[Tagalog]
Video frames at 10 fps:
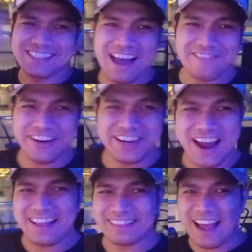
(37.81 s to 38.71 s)
up, yun
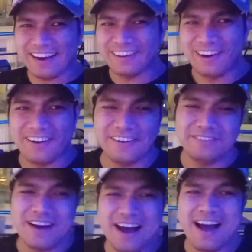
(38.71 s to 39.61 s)
na nga tayo
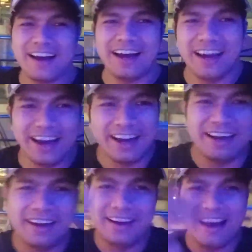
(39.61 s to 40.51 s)
Mga ka
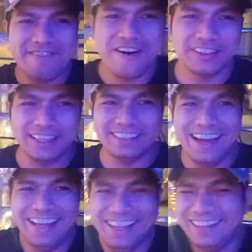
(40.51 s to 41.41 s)
kamote dyan